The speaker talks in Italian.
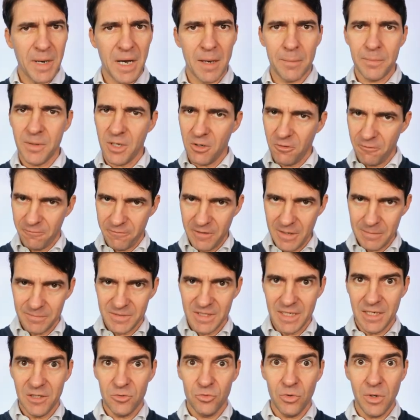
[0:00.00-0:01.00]
papi è un film
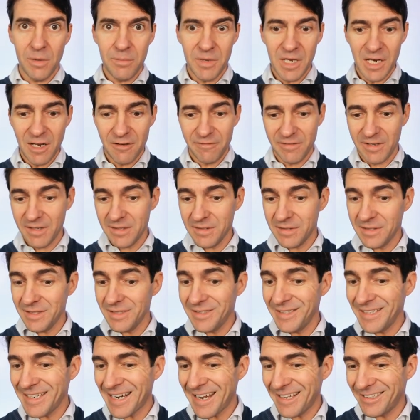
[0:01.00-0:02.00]
del 2020
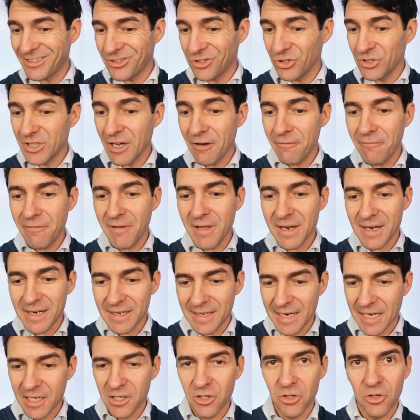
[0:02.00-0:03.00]
diretto da
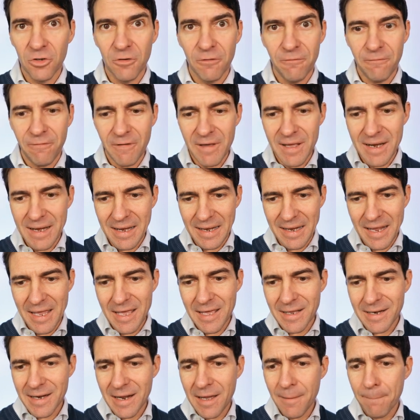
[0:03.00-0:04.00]
Fernando
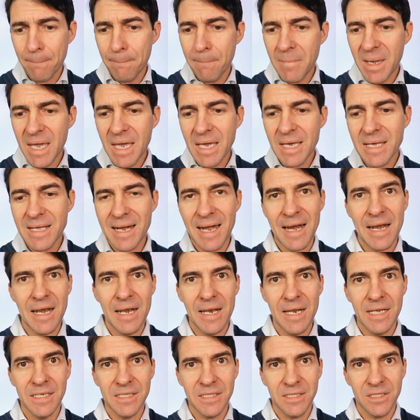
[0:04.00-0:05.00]
Ferreira
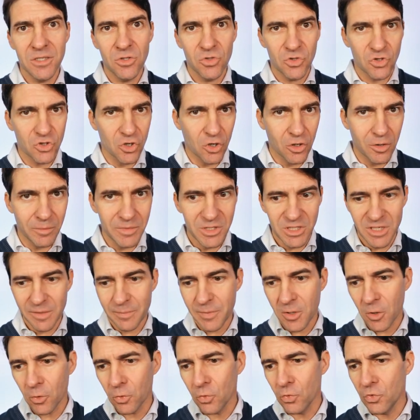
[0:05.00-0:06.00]
Meirelles, non so come si
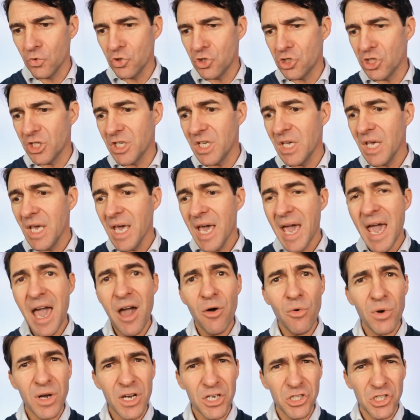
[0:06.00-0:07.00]
pronunci, è
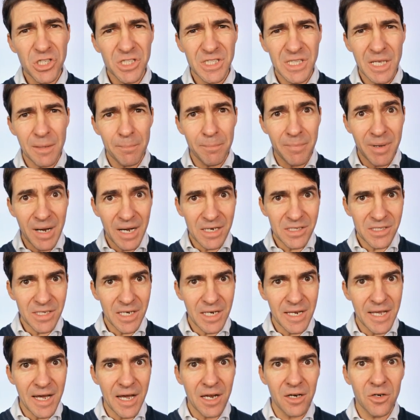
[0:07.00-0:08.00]
un regista
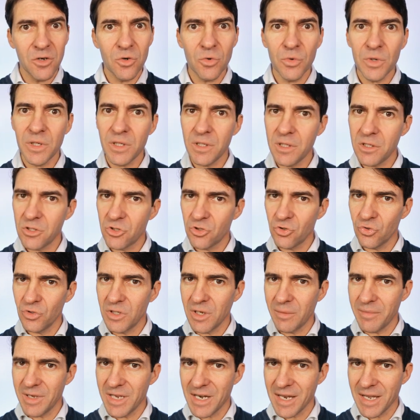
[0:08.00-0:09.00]
brasiliano quindi
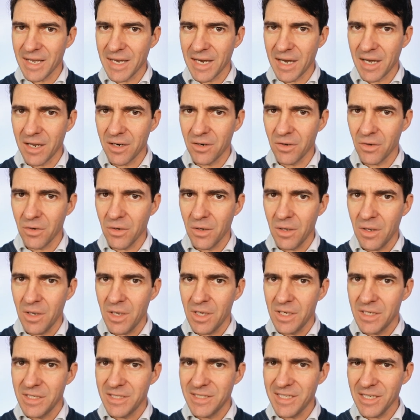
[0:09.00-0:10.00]
sudamericano.
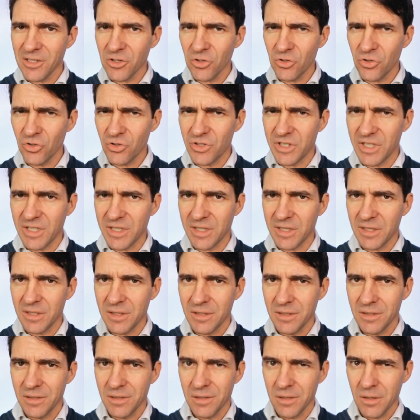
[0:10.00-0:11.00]
Secondo te,
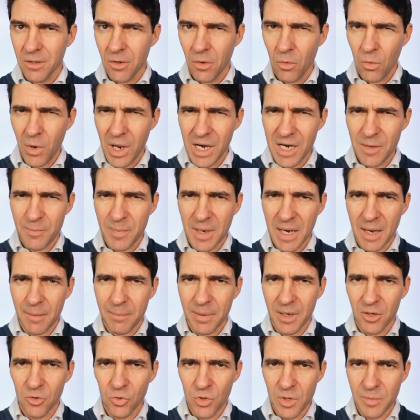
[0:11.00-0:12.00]
quale
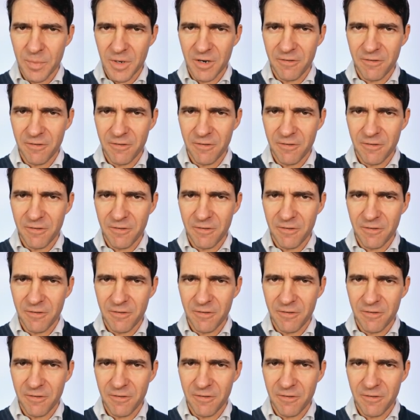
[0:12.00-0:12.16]
papa lui